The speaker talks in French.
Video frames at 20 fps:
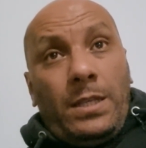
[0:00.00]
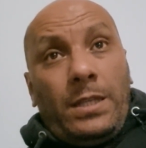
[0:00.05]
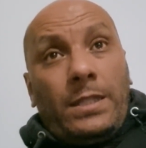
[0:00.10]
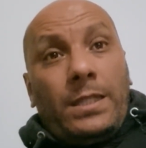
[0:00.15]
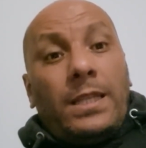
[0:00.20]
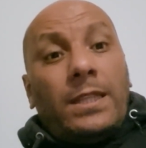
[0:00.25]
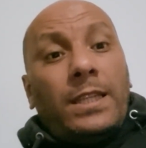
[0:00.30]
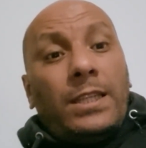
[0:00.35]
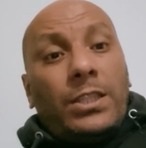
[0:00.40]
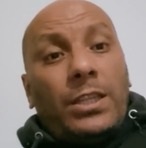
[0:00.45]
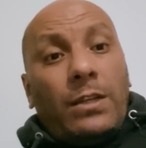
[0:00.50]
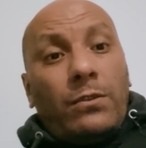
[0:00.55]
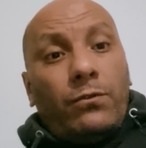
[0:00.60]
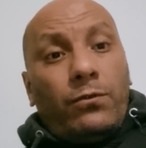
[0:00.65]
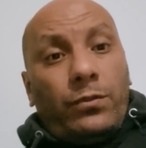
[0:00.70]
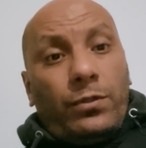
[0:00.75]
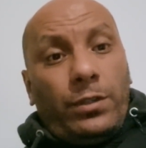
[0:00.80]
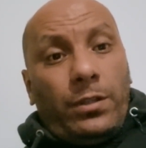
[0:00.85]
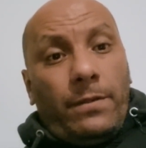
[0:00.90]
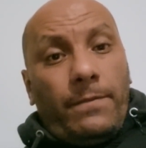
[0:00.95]
c'est des
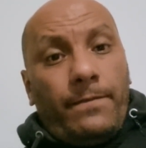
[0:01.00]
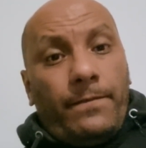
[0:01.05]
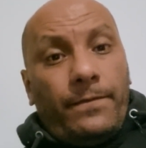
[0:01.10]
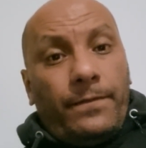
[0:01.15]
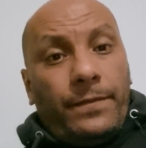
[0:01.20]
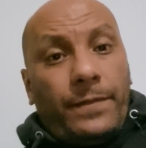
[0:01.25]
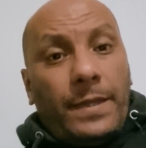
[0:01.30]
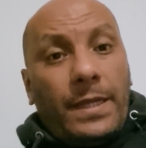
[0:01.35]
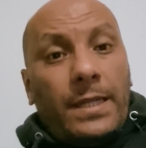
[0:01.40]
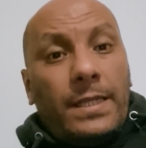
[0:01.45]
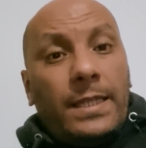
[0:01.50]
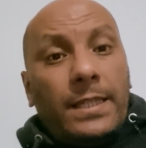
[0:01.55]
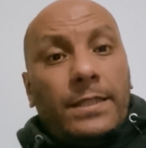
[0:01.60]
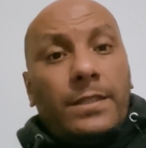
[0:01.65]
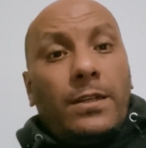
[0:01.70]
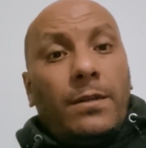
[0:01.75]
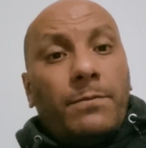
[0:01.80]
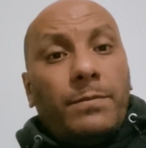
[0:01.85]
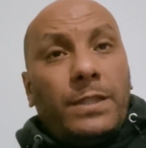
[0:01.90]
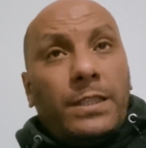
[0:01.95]
jalouses.
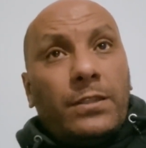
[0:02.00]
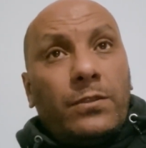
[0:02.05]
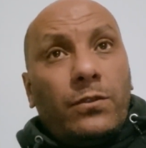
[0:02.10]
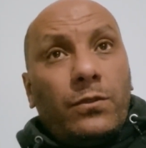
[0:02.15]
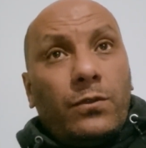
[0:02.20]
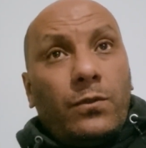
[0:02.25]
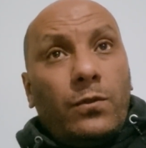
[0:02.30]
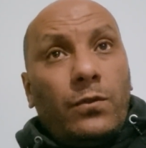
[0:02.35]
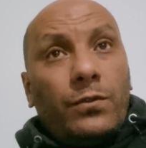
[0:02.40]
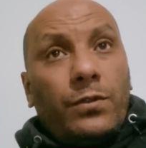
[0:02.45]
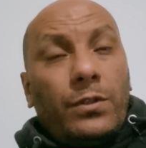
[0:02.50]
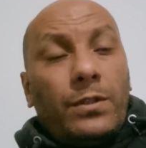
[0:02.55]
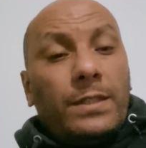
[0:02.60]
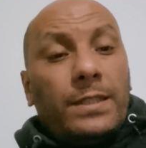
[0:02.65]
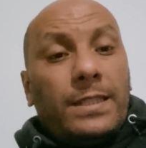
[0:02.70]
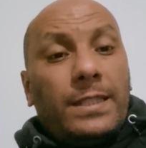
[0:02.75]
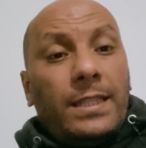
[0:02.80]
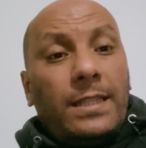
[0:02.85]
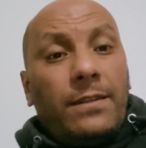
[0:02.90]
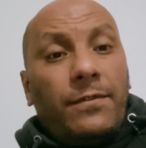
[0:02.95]
Les hommes qui sont contre,
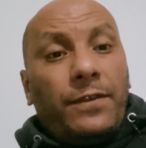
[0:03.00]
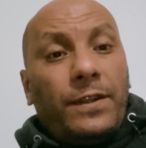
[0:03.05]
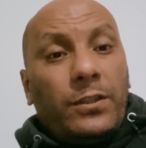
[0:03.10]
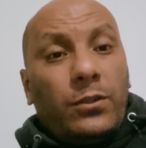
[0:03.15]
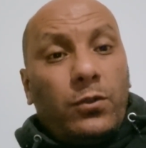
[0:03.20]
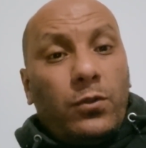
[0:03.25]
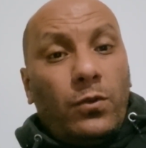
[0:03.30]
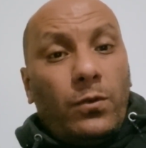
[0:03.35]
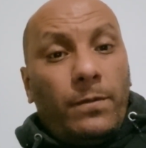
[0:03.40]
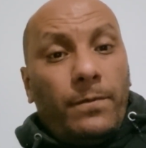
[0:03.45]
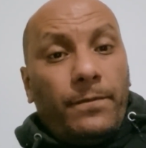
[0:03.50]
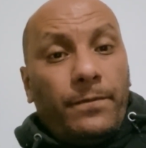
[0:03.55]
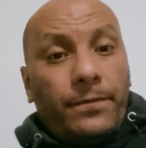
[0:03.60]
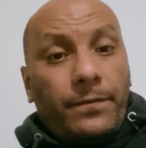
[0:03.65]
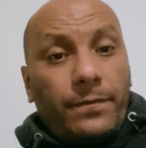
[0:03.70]
c'est des fachos.